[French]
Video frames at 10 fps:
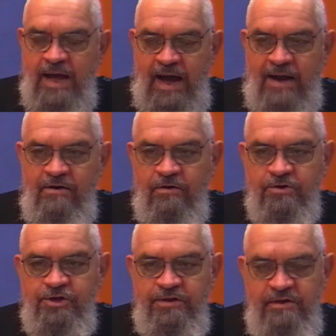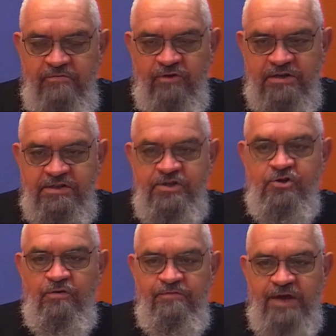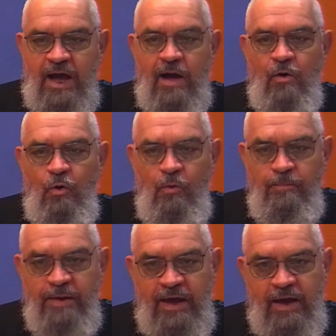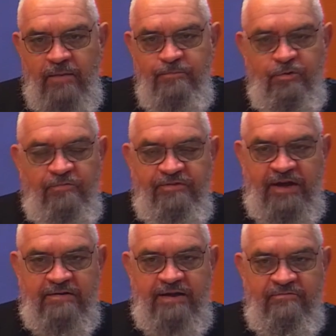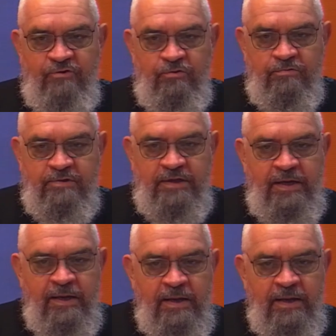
alors j'ai dit, voici, je viens au Père pour faire ta volonté.